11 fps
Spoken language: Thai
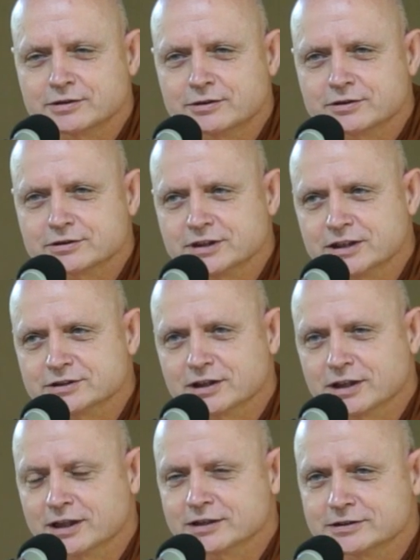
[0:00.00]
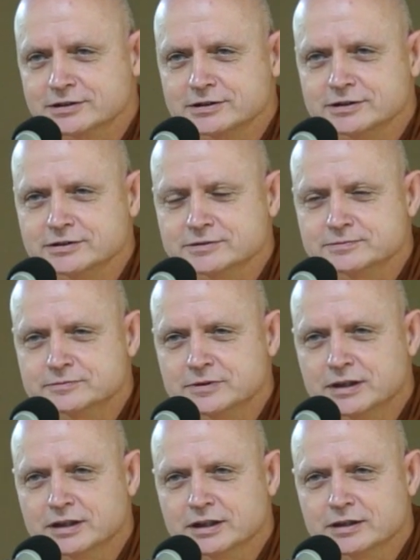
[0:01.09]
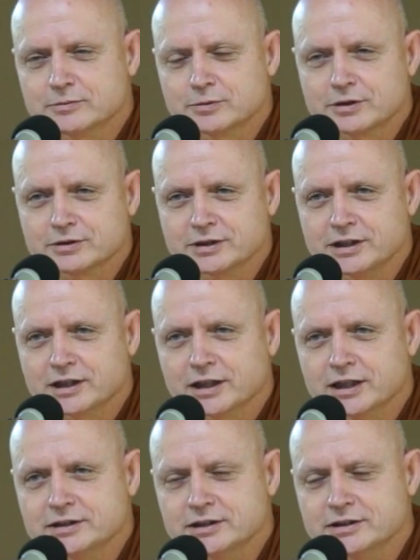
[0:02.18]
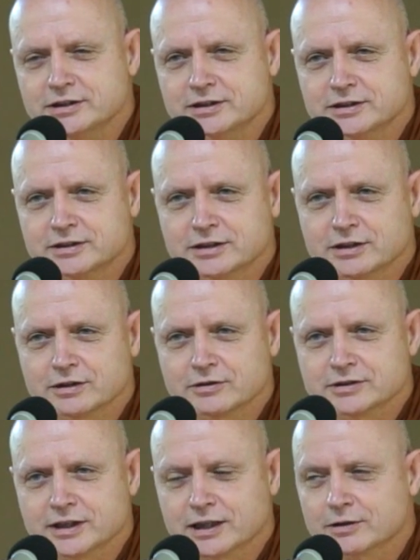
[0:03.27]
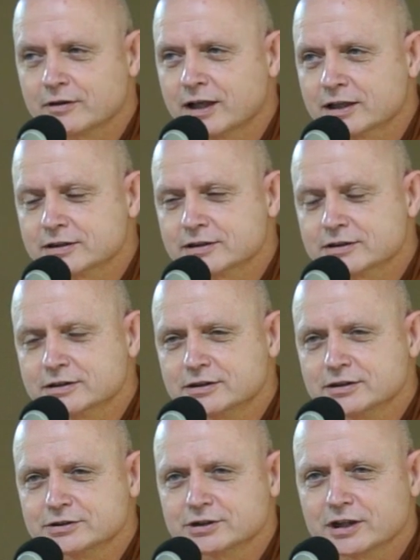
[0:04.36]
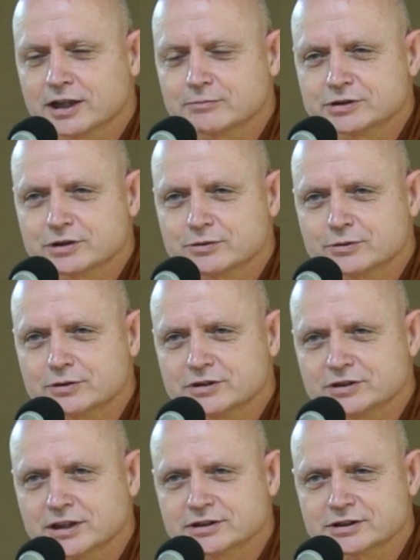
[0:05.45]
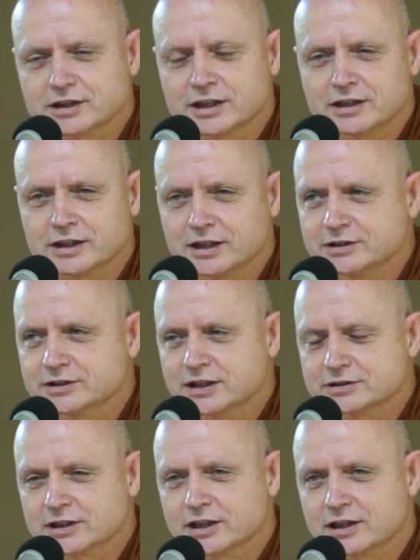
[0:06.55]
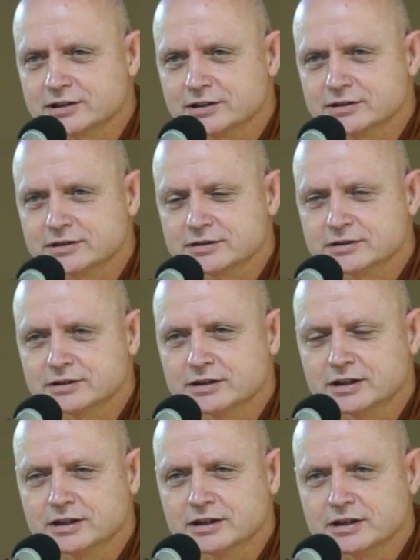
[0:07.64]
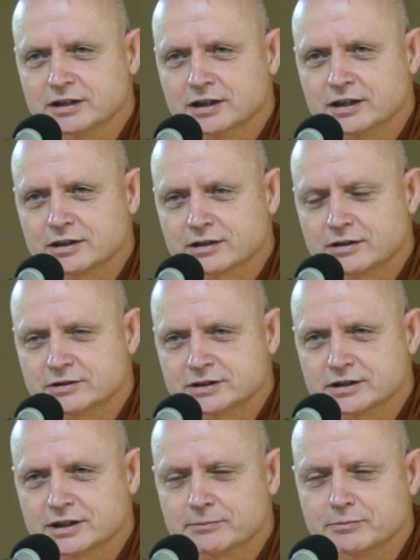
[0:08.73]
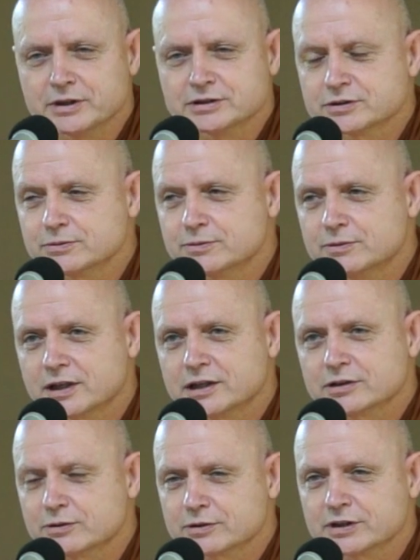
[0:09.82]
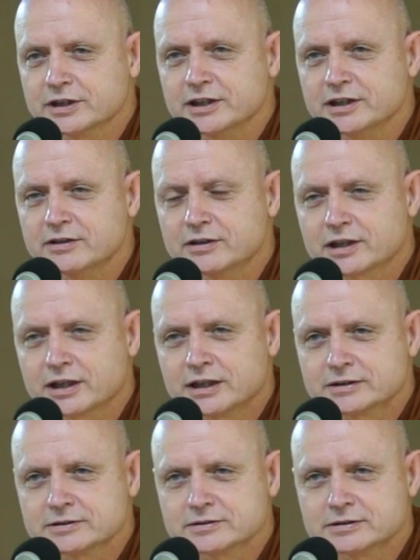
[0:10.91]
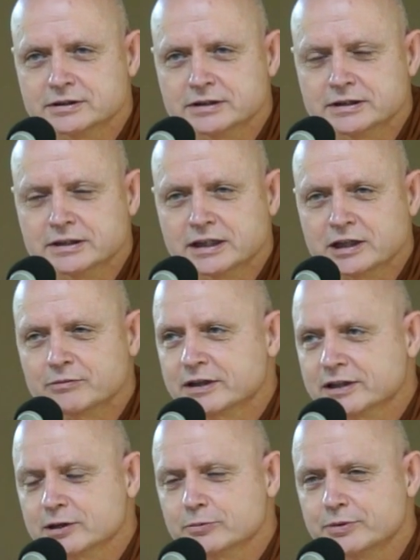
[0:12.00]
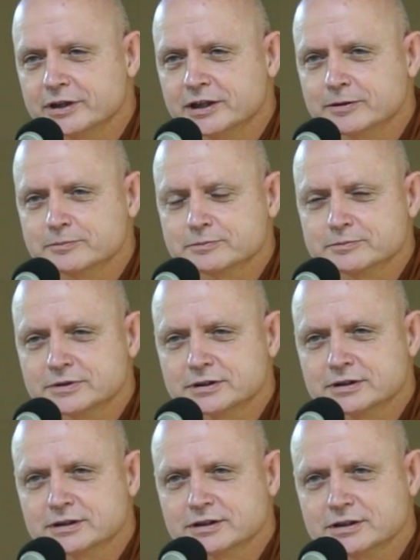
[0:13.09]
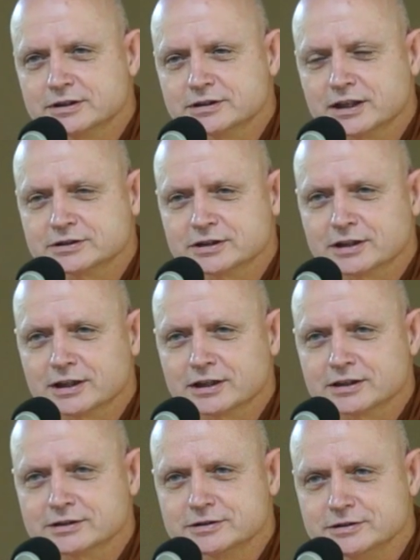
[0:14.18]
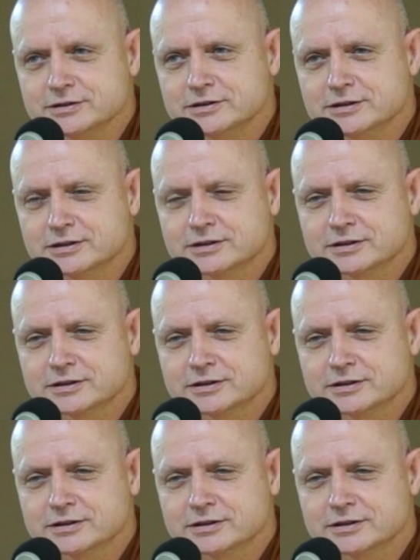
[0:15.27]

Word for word: ต่อศาสนาอื่น เพราะที่ไหนที่ทางรัฐสนับสนุนศาสนาใดศาสนาหนึ่ง ก็จะนำไปสู่การกดขี่และการเอารัดเอาเปรียบศาสนาอื่น